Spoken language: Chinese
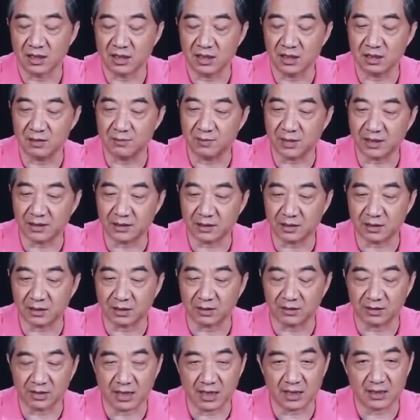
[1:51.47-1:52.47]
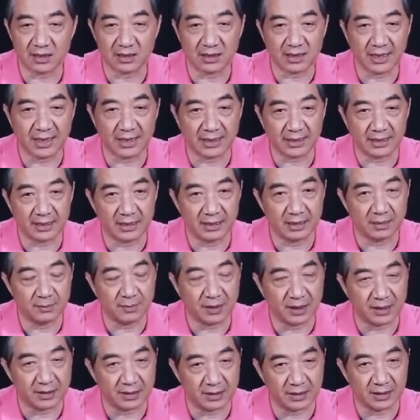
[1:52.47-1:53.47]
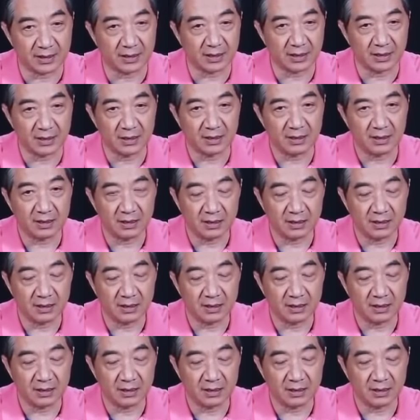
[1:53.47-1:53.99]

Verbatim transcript: 一般的导弹带个一百斤。